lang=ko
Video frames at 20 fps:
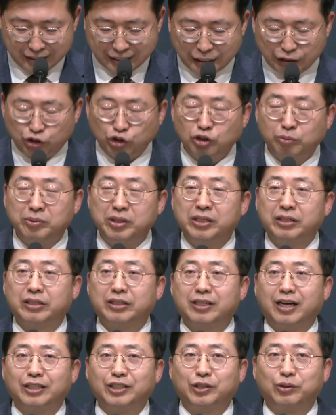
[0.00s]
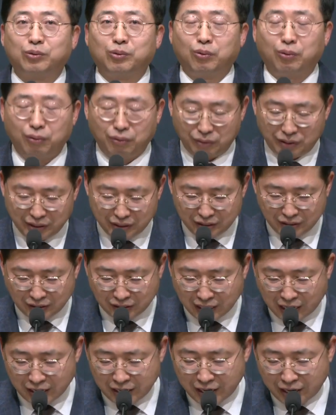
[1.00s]
예수님은 이것을 아시고
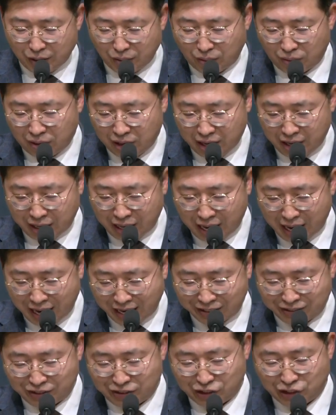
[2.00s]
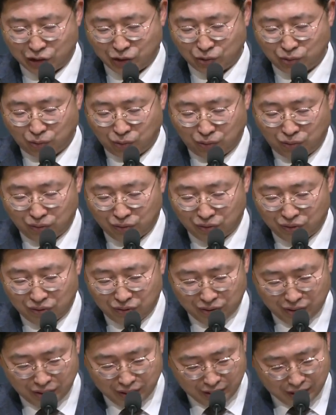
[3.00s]
산에 올라가 앉으시고
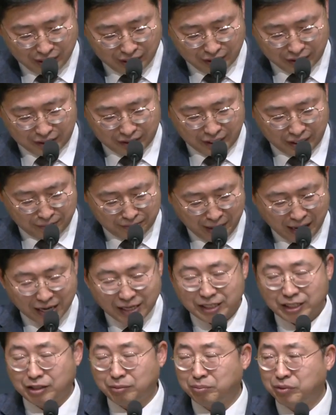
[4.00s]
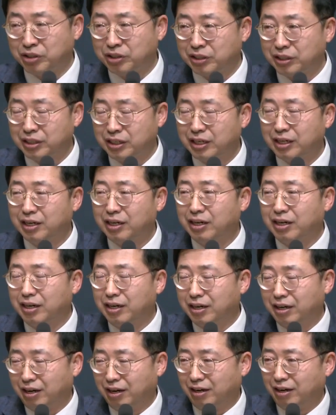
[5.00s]
이제 말씀을
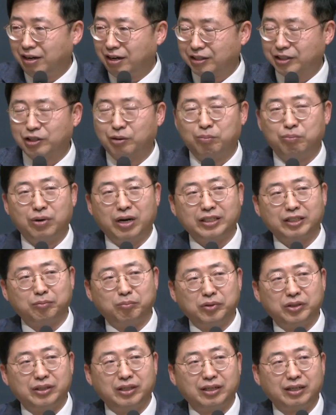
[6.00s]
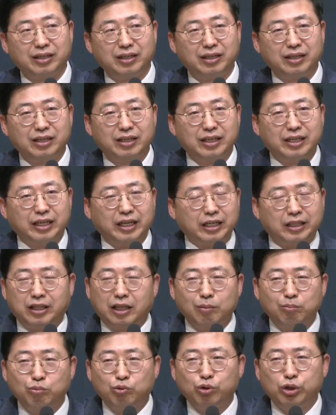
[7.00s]
아, 선포하십니다.
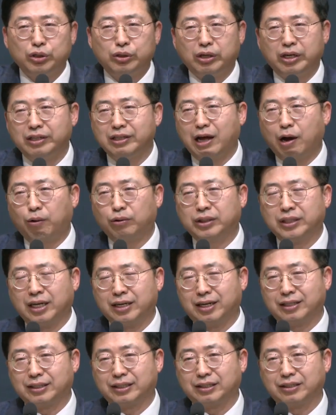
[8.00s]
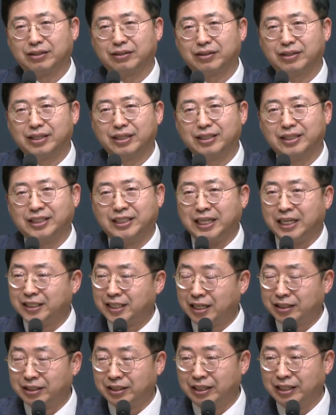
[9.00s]
이때 무리들이 나오지 않았어요.
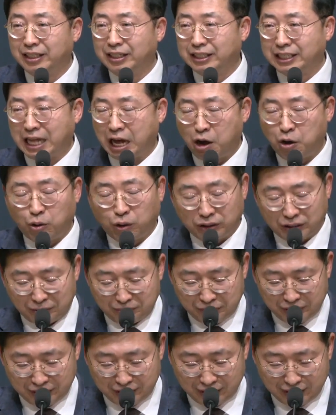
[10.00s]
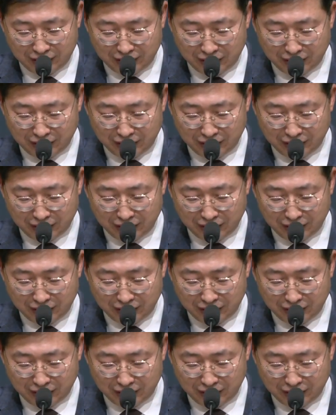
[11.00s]
제자들이 나오게 됩니다.